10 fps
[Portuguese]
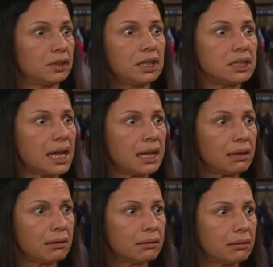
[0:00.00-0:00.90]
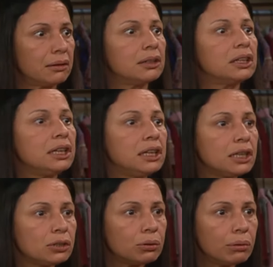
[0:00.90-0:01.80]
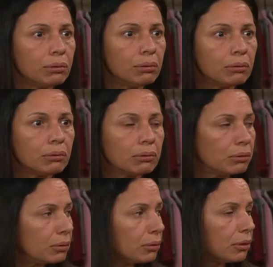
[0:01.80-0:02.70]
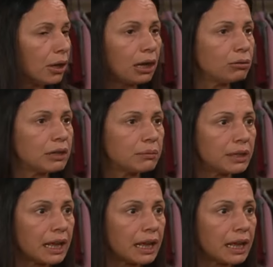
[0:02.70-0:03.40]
E essa aí? Quem é ela? Alguma